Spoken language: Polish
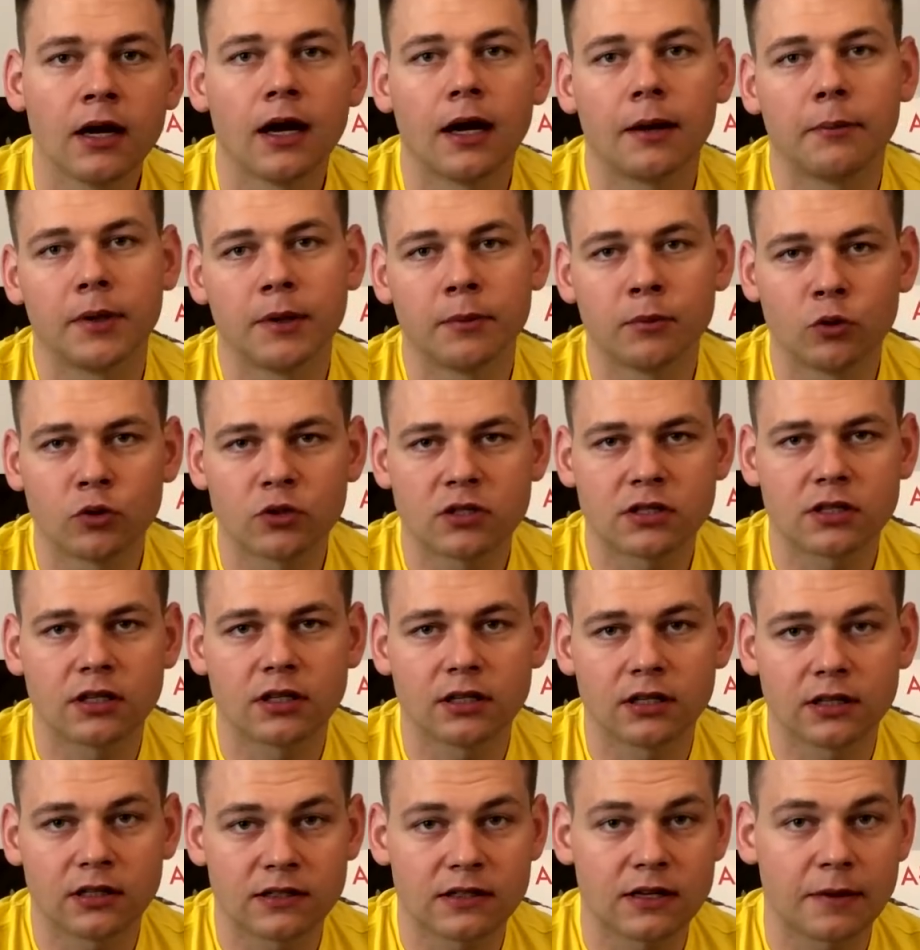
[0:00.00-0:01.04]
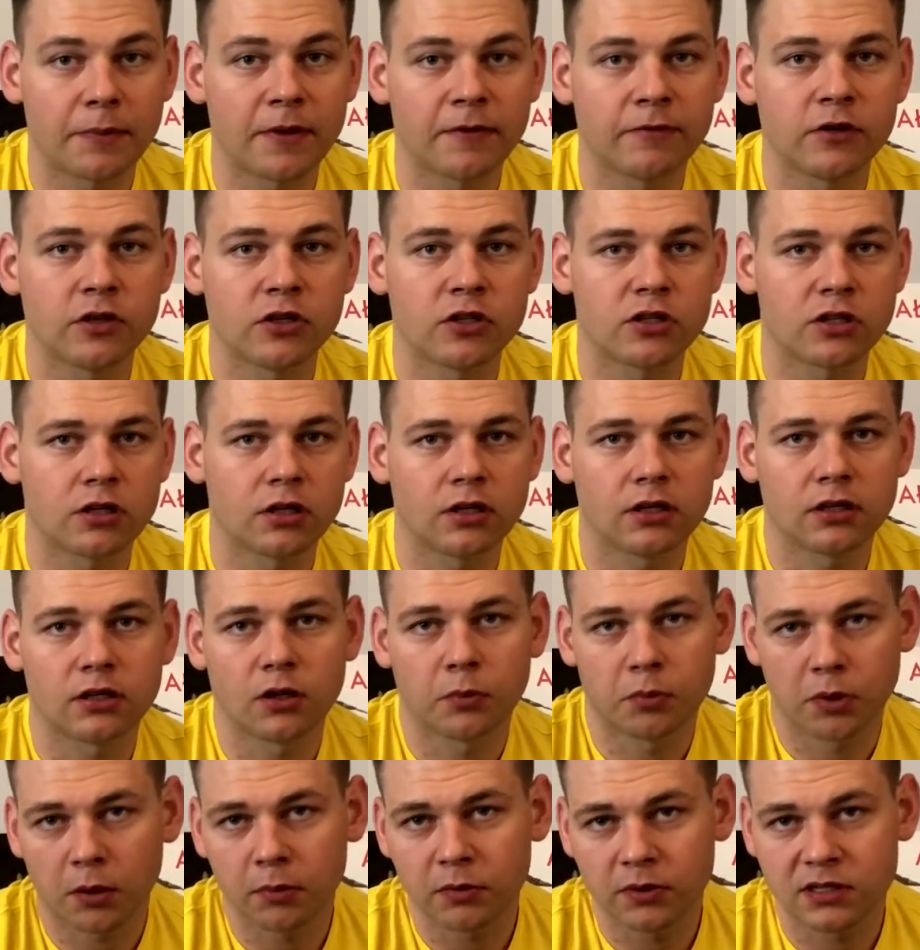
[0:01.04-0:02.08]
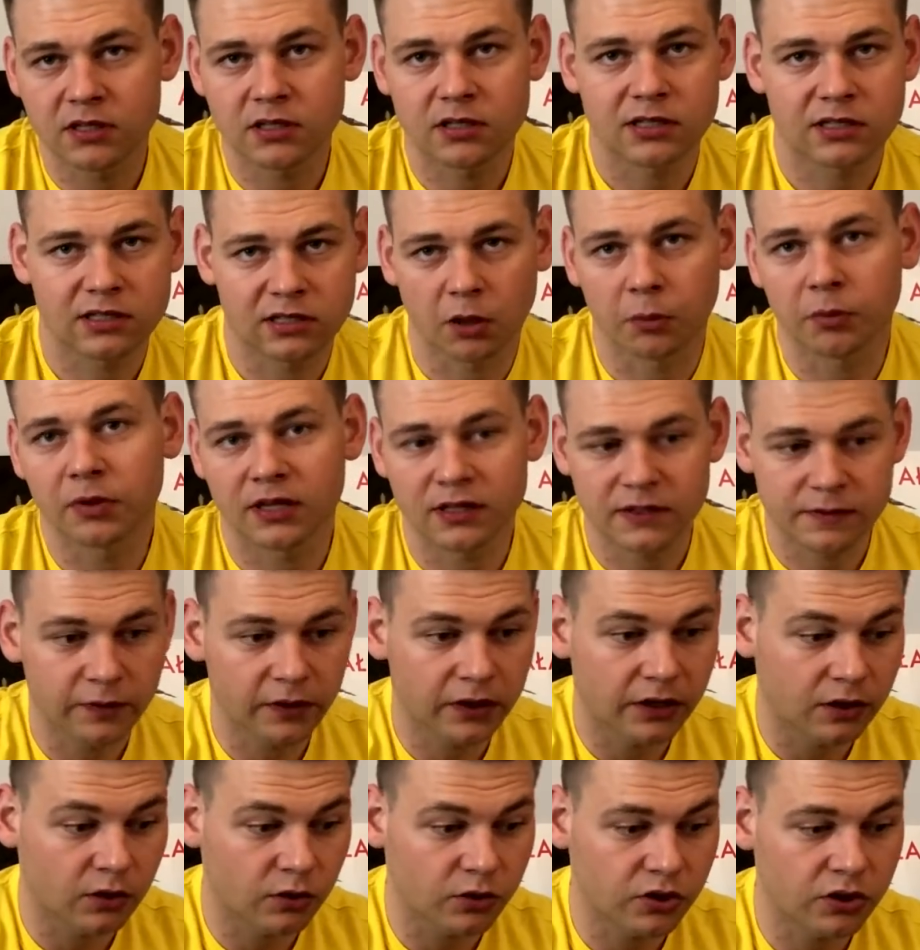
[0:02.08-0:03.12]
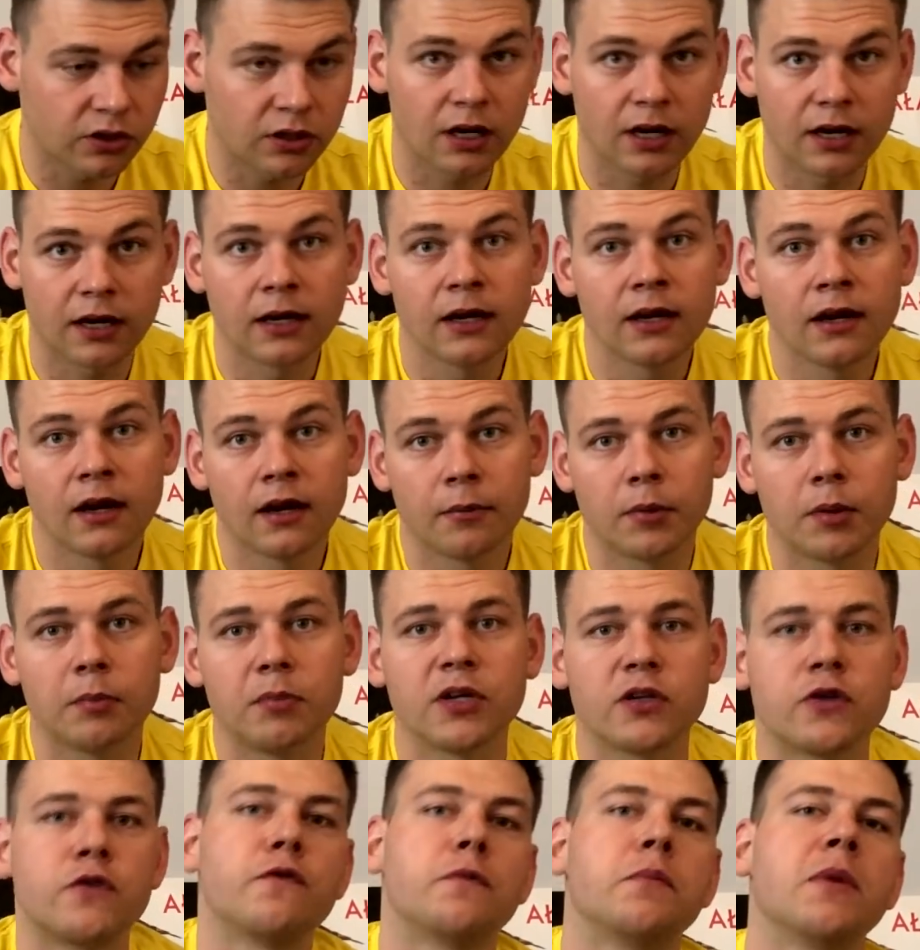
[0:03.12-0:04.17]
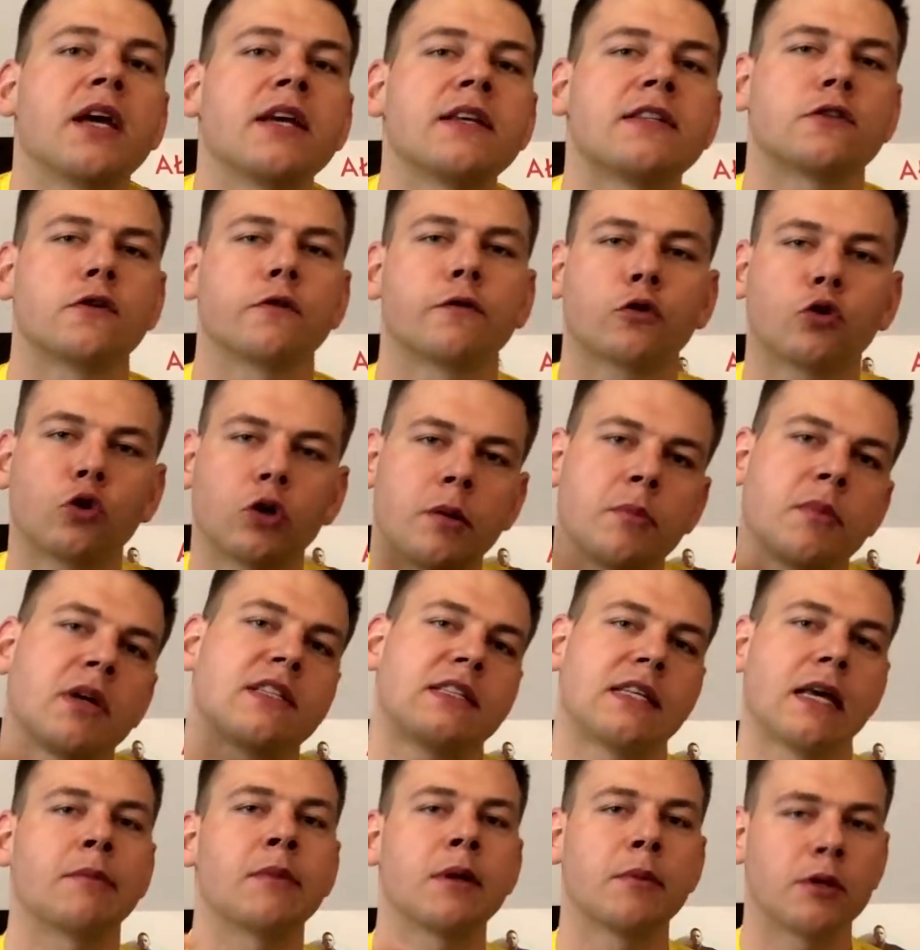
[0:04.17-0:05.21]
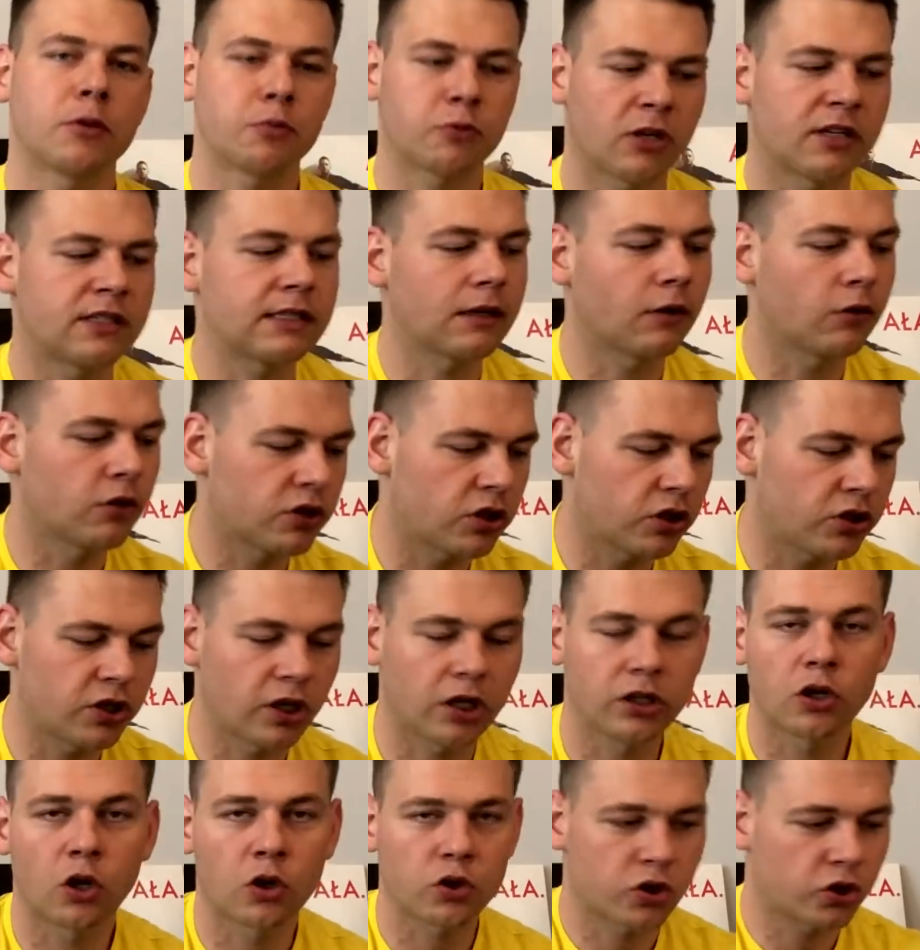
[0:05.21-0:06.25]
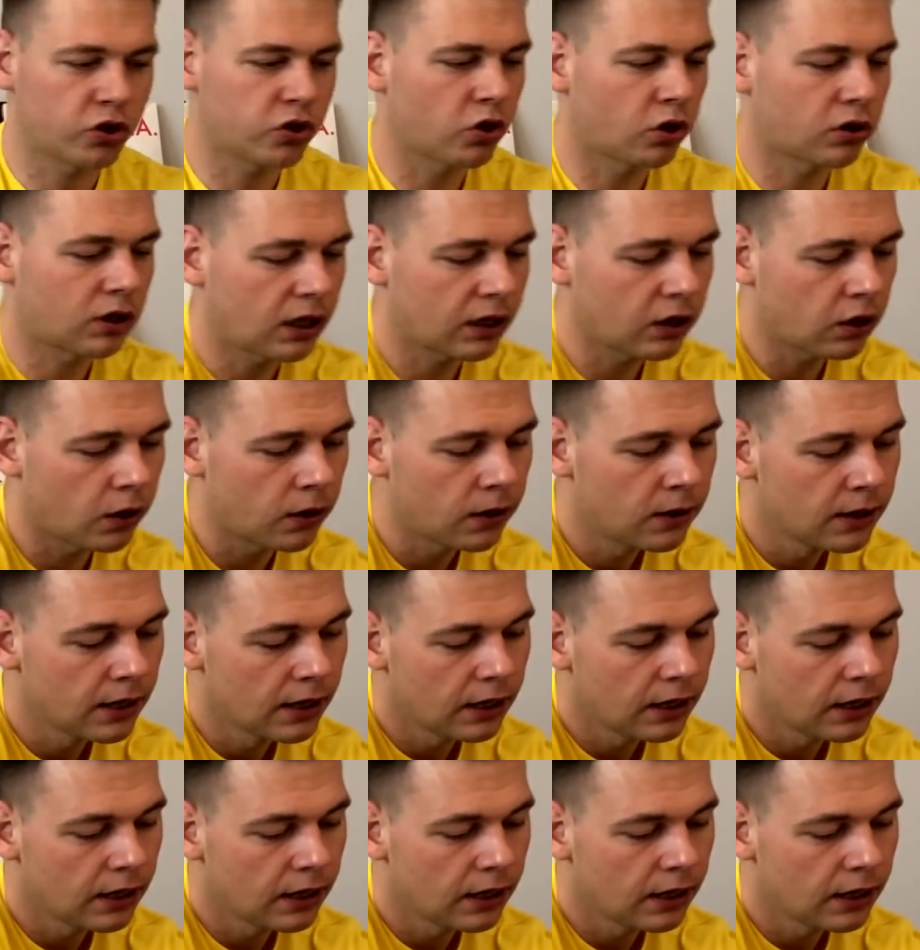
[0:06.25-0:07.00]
by móc e, zapewnić e, dobrobyt sobie i swojej rodzinie, by być w miejscu, w którym chcemy być przez całe życie i dążyć do tego.